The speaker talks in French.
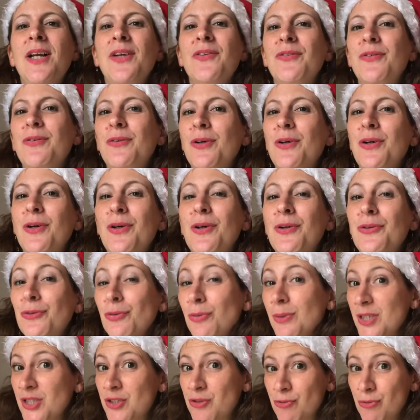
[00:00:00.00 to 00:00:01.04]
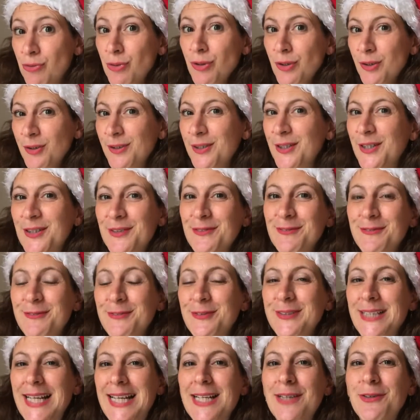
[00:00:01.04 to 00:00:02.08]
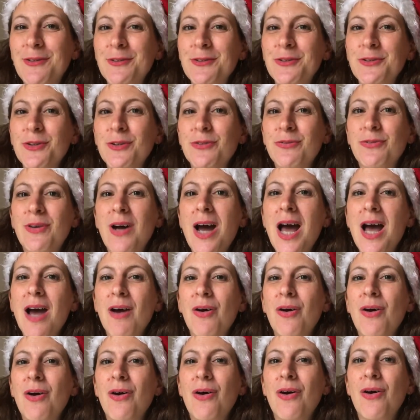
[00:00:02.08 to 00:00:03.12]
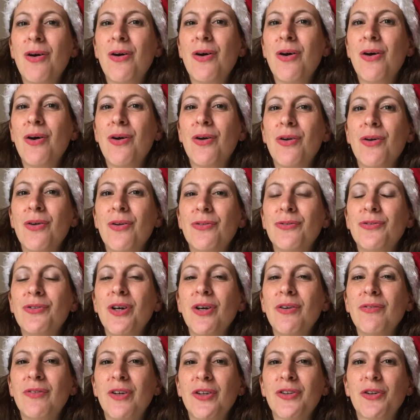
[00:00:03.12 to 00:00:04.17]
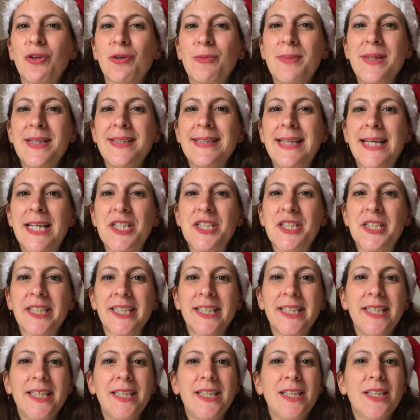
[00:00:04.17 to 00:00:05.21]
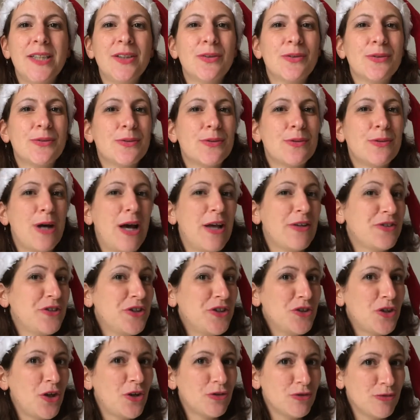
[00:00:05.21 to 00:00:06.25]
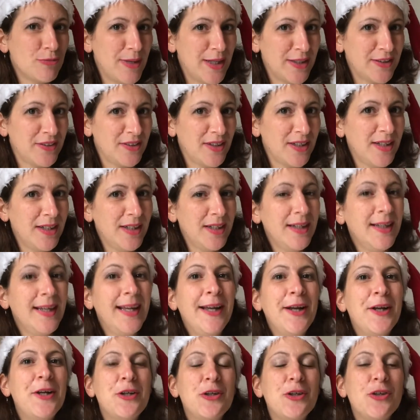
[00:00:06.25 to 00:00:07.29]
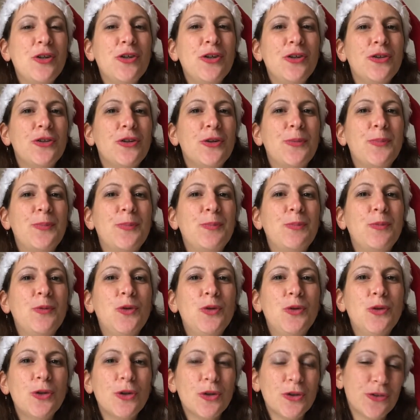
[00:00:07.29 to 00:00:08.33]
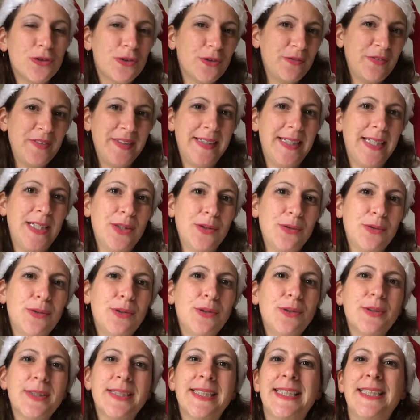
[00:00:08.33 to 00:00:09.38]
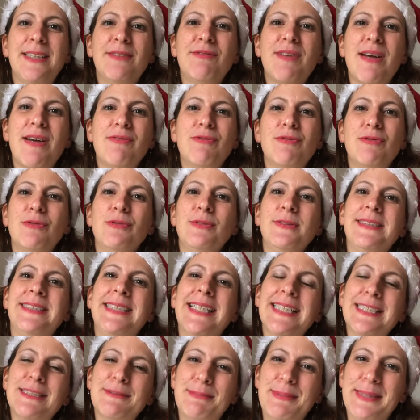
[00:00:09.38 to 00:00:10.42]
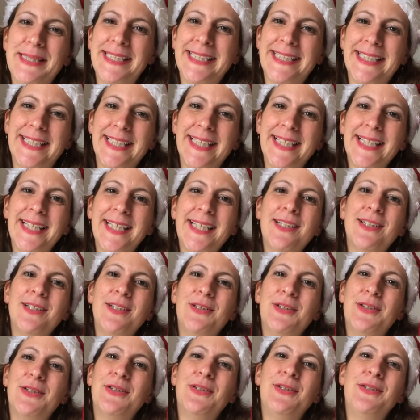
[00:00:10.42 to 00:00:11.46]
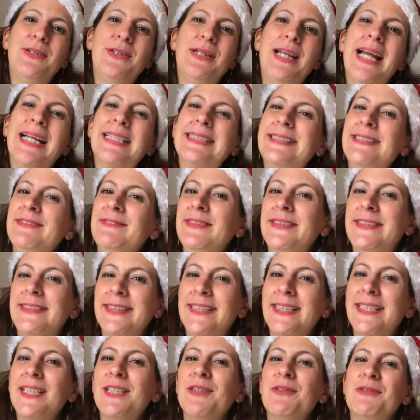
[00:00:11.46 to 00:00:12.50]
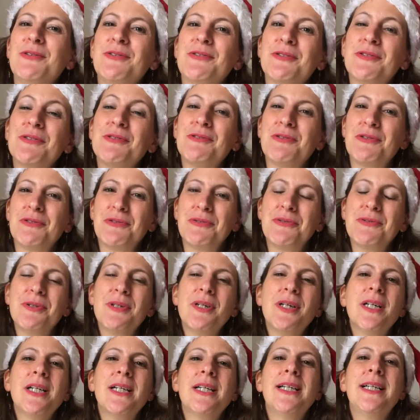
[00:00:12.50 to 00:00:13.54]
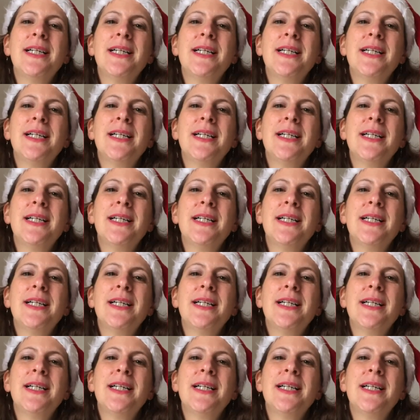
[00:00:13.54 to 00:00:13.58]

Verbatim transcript: Euh, tous les jours, vous allez recevoir euh, dans votre messagerie à 6h du matin une courte vidéo qui va vous expliquer l'activité, le jeu du jour.